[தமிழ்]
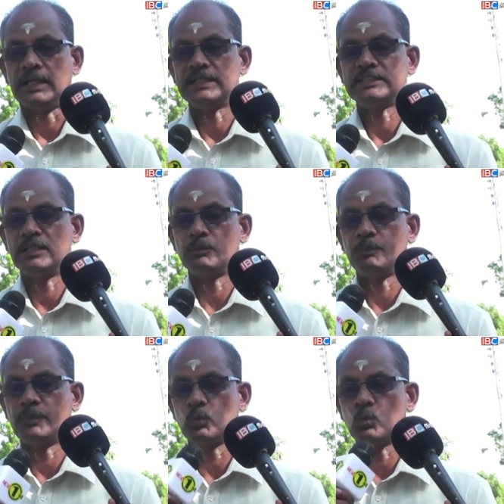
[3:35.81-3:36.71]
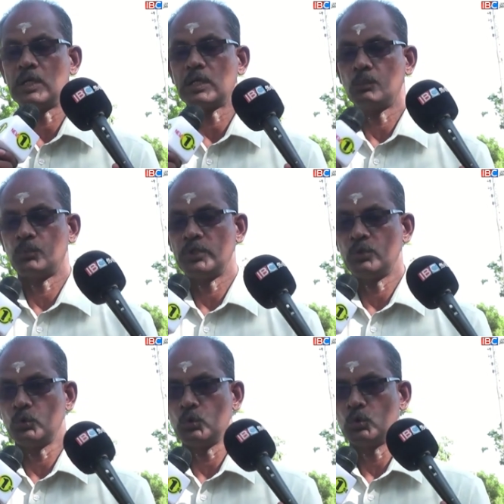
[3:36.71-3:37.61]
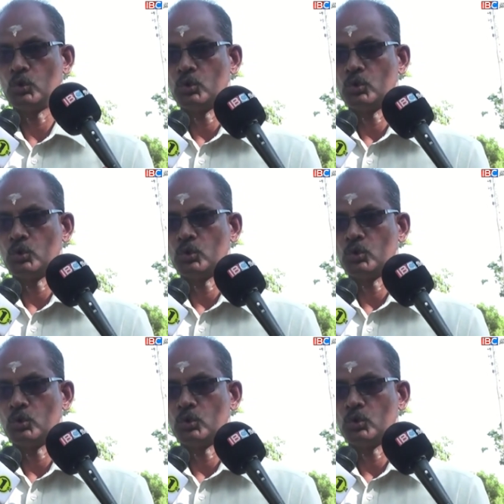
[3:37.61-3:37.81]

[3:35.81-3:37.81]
அரசியலமைப்பை உருவாக்கக்கூடிய ஒரு